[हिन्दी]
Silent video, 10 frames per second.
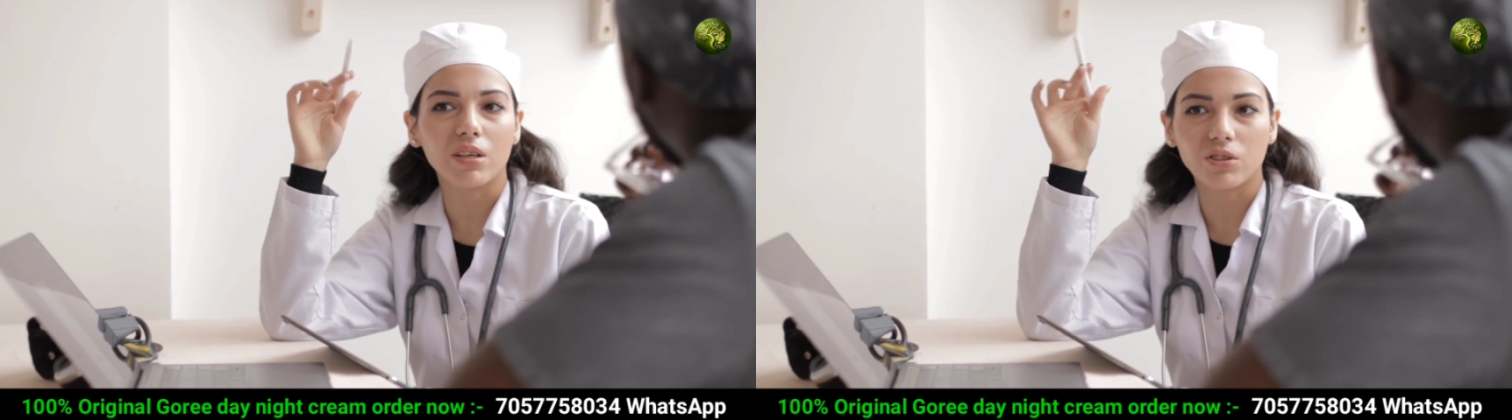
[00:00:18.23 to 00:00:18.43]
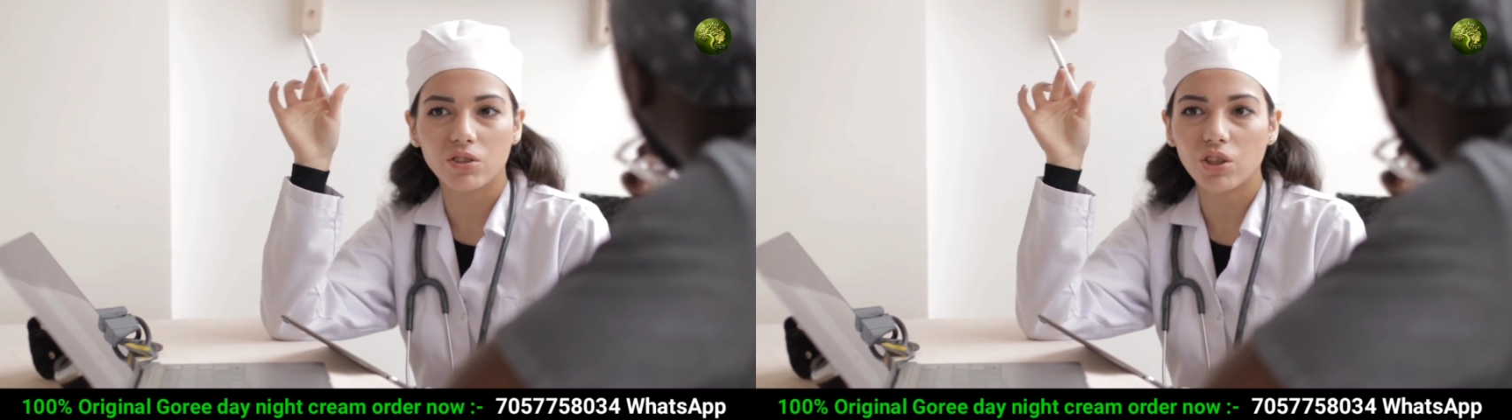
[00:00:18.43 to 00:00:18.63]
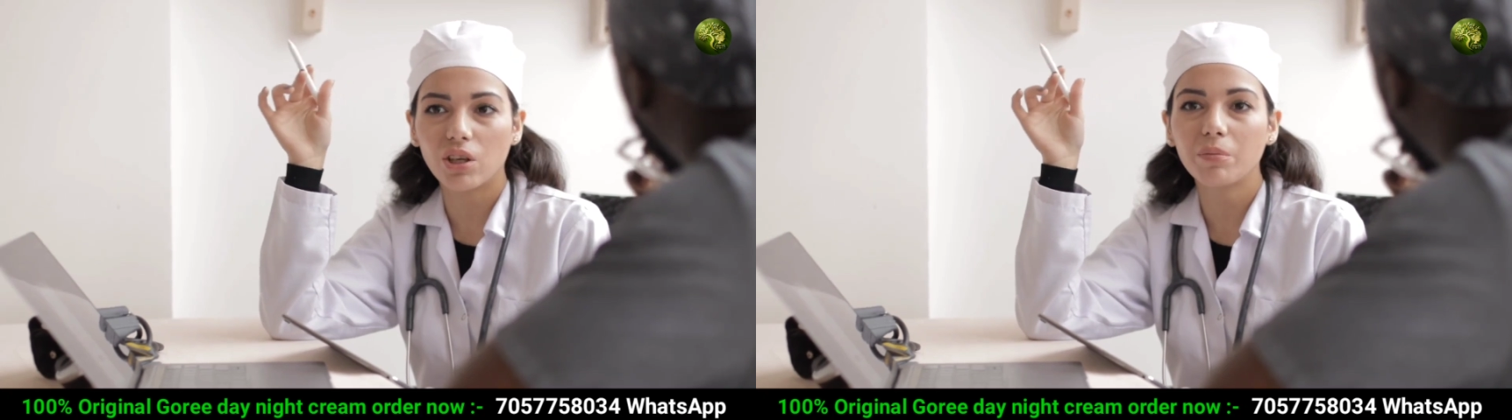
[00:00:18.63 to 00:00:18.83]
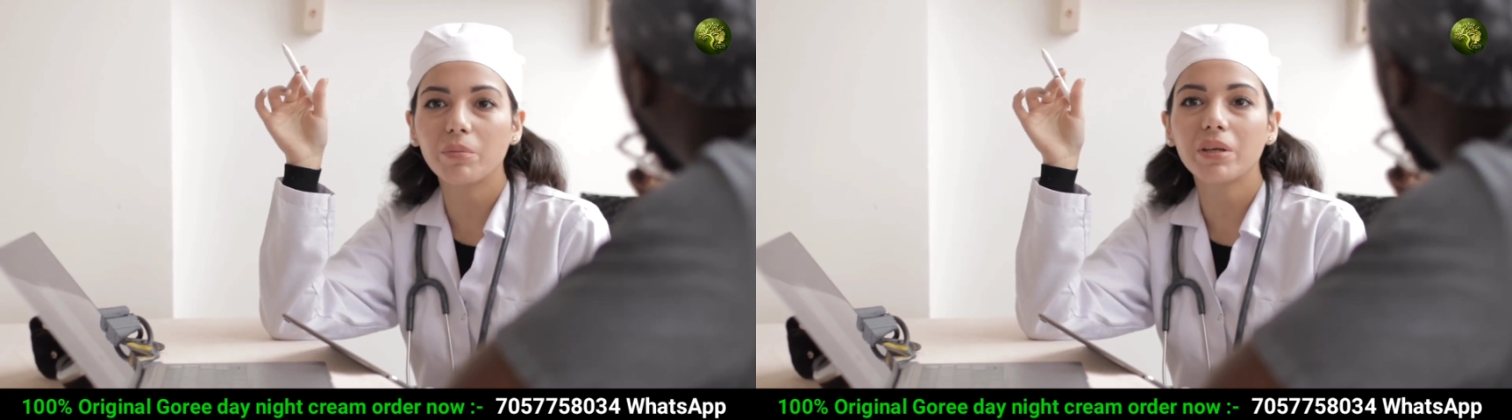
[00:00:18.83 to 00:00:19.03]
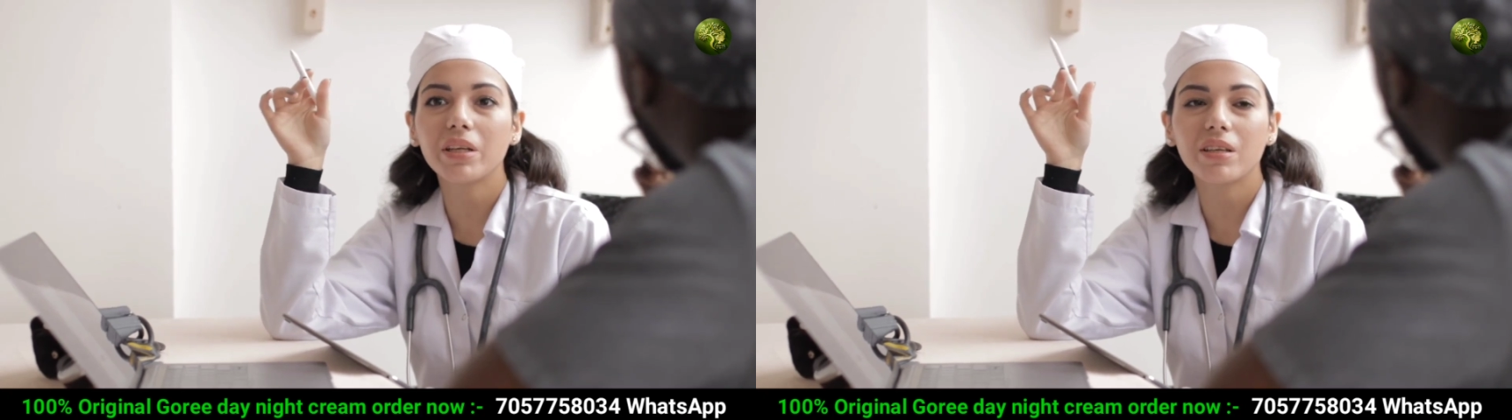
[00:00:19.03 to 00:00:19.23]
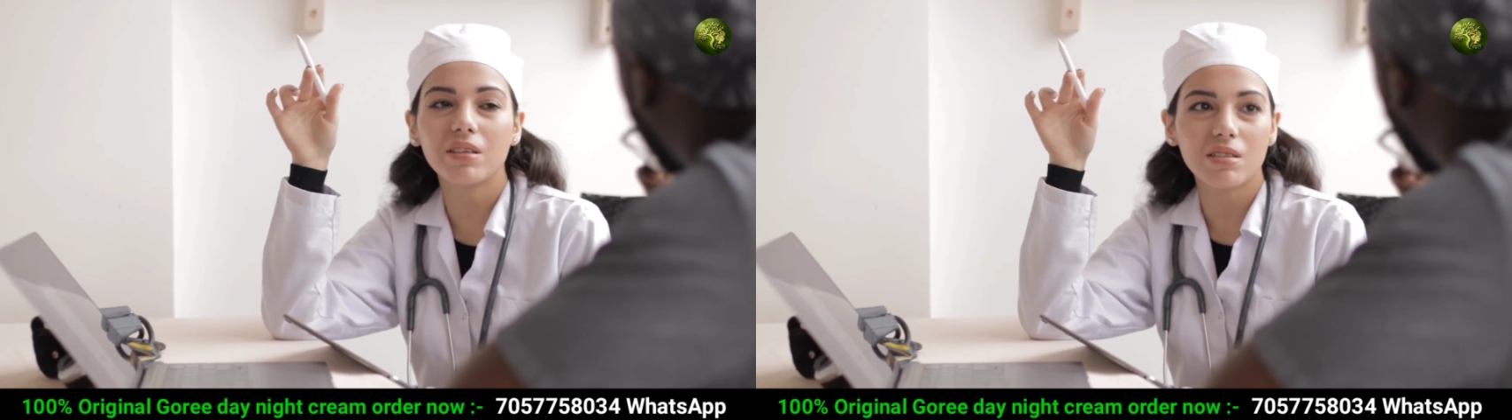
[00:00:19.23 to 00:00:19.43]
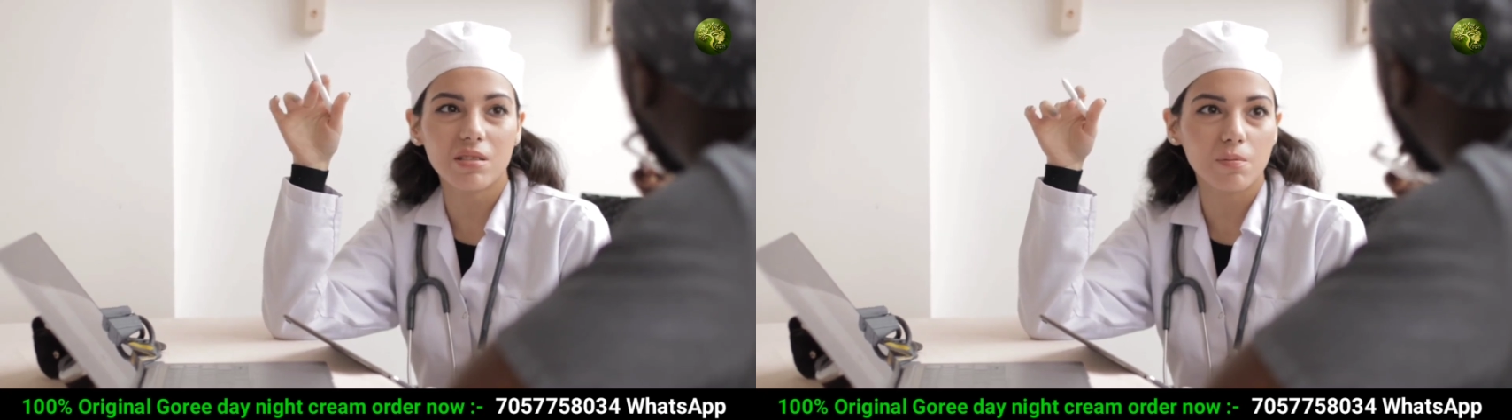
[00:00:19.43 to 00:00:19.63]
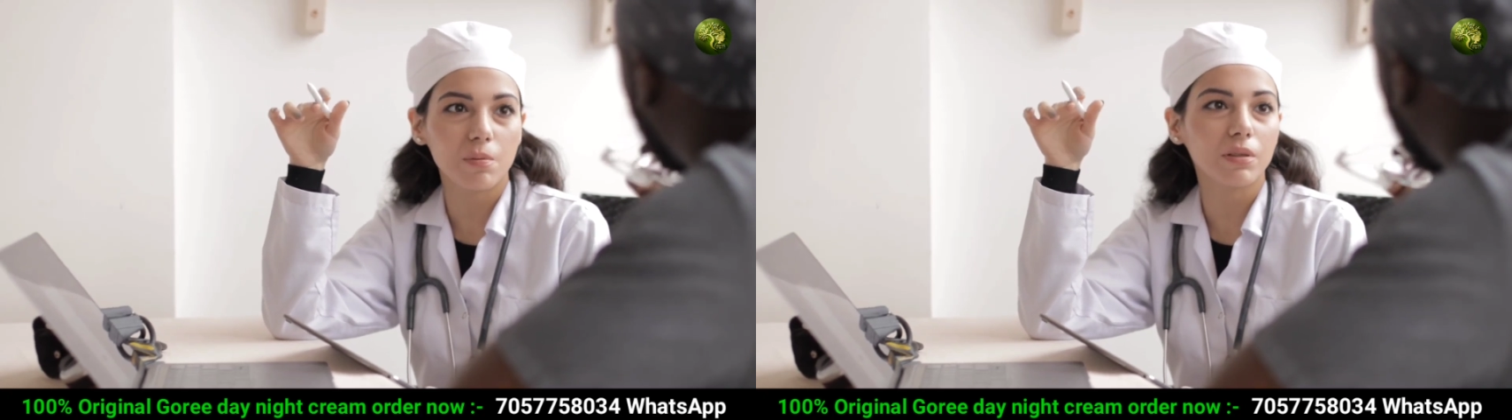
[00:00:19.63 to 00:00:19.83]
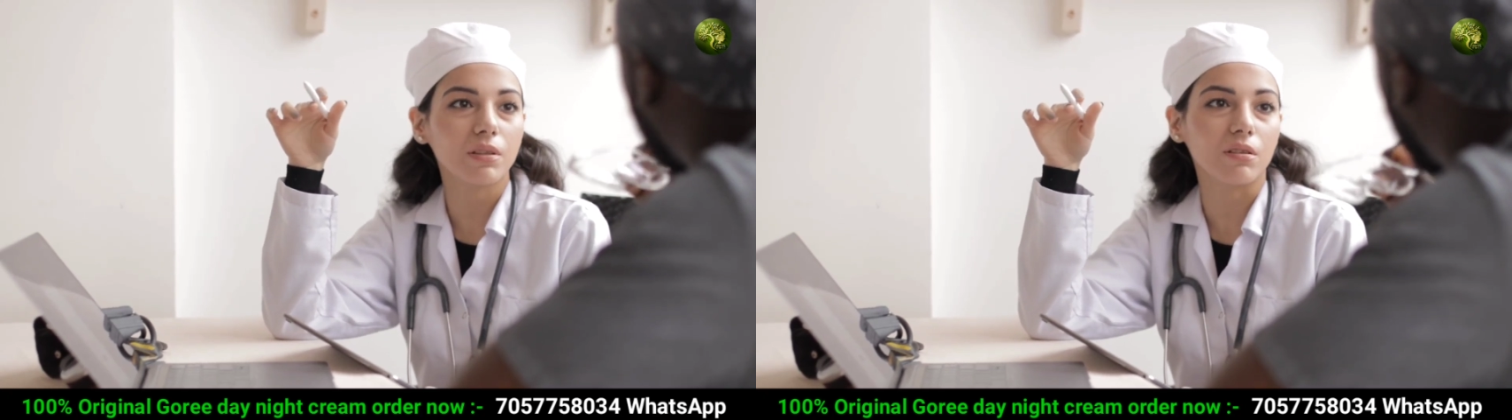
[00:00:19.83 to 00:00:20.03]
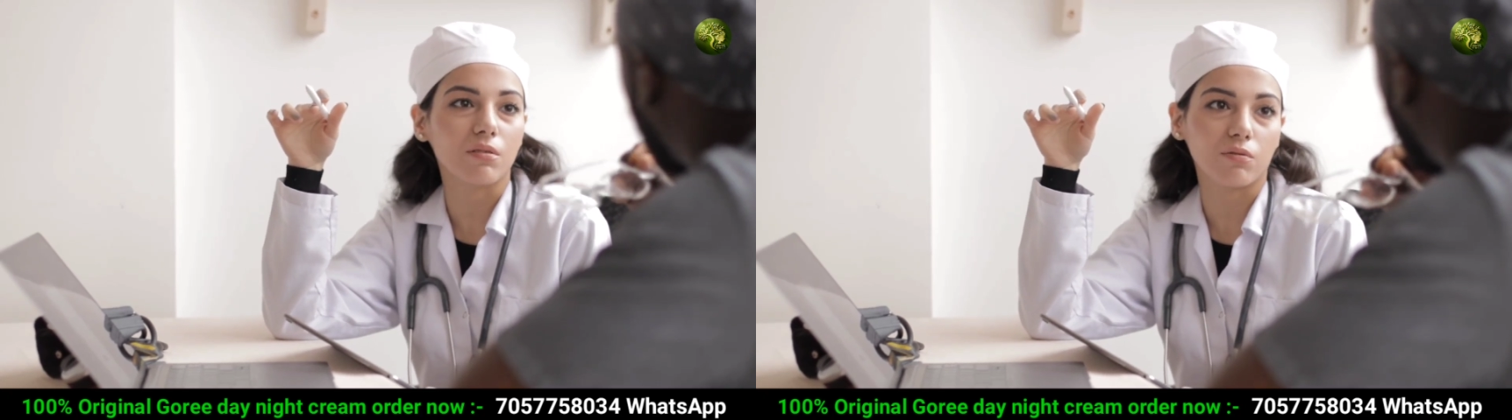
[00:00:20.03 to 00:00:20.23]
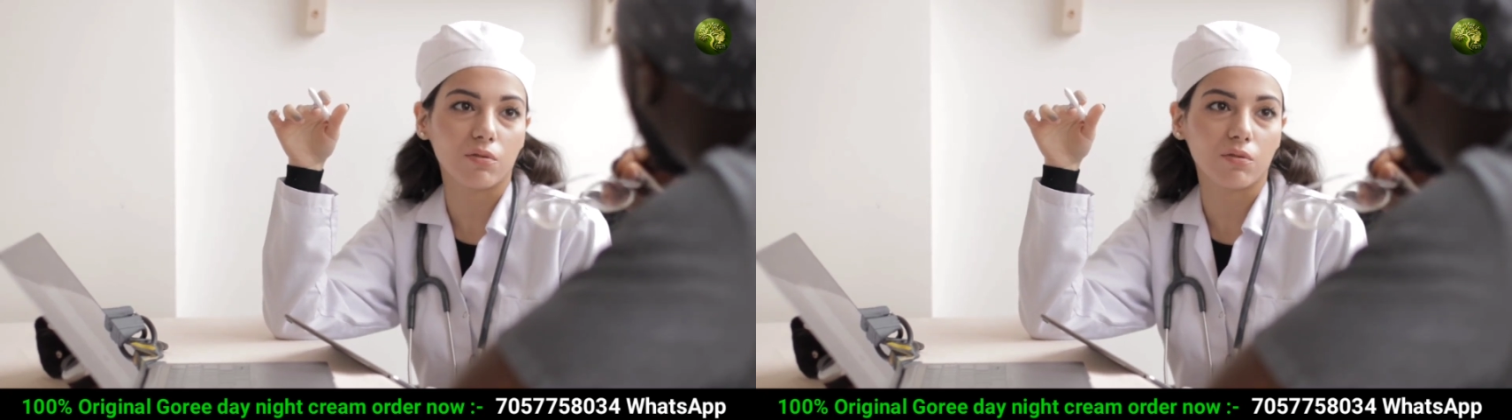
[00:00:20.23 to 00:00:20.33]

बिना किसी साइड इफेक्ट के गोरा करेगी